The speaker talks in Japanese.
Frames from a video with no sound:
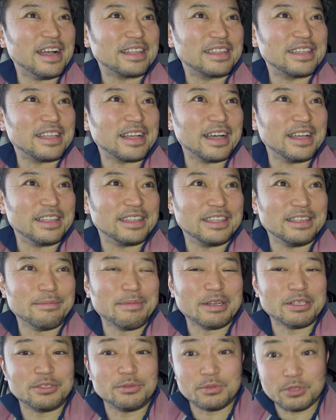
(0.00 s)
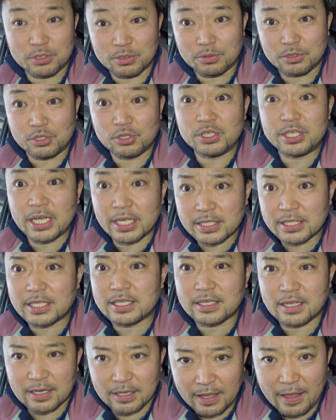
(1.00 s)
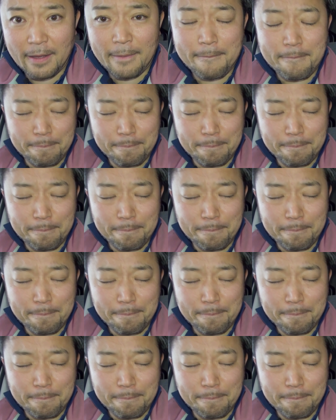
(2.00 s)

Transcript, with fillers: あったかいってまあじゅうにがつですからね、